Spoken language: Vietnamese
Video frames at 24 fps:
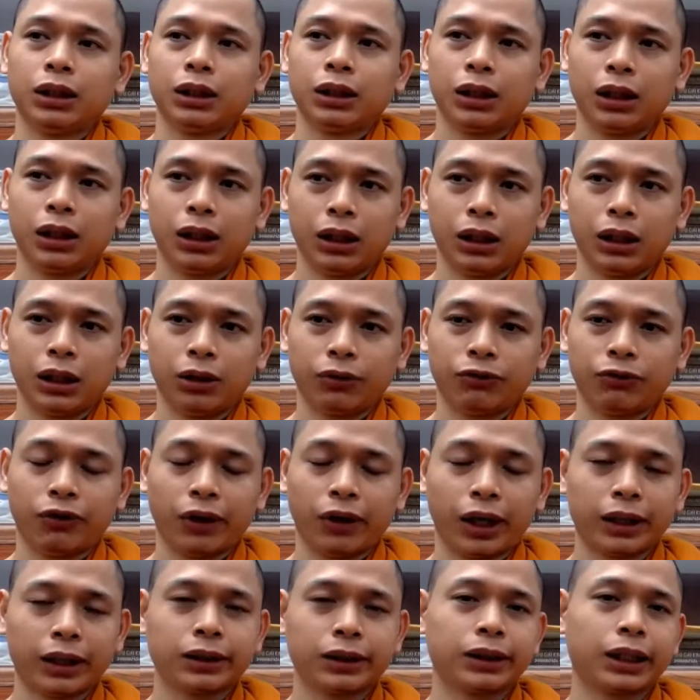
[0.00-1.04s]
thì
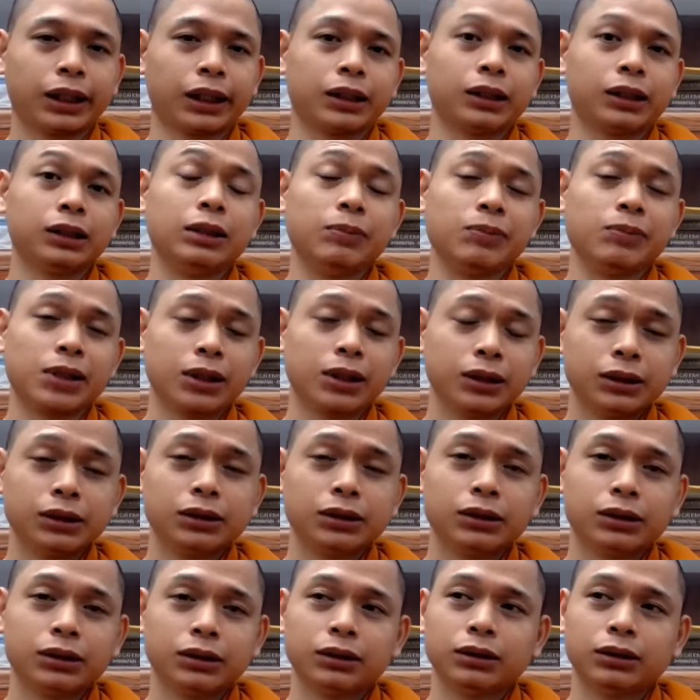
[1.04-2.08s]
phải thực hành tứ niệm xứ
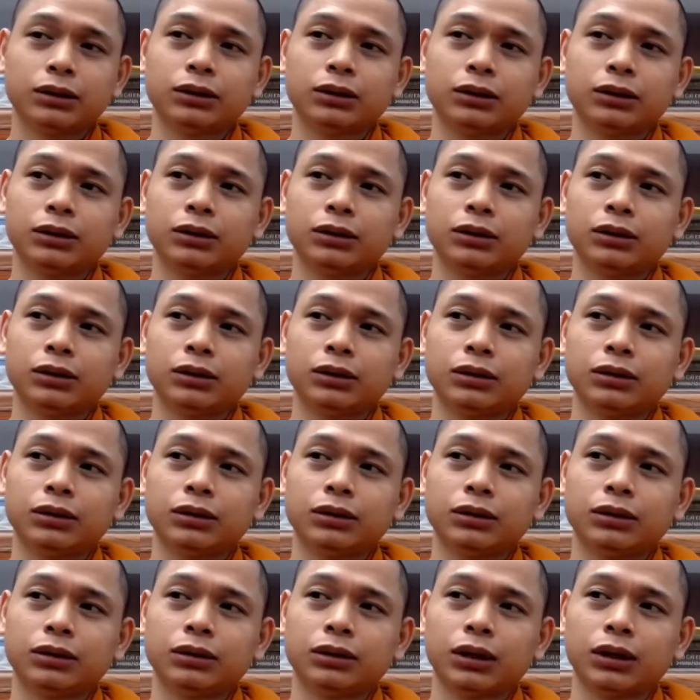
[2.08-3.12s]

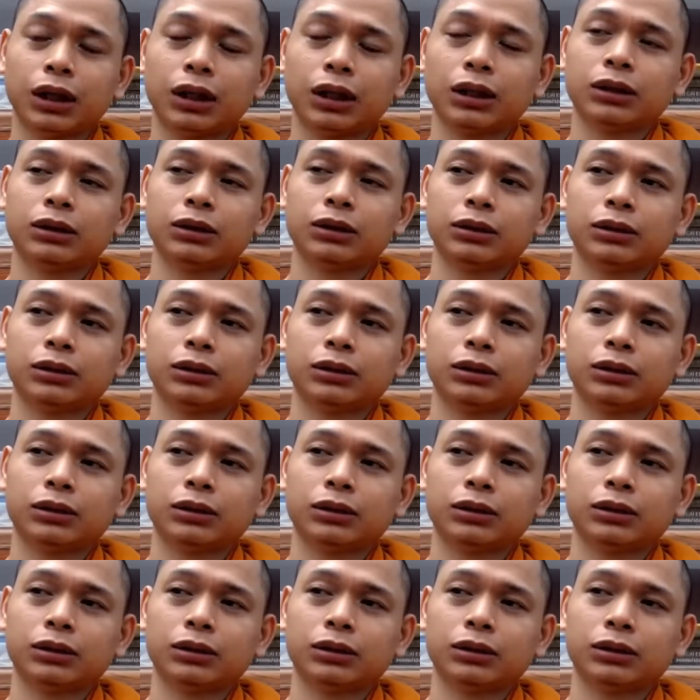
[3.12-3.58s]
ha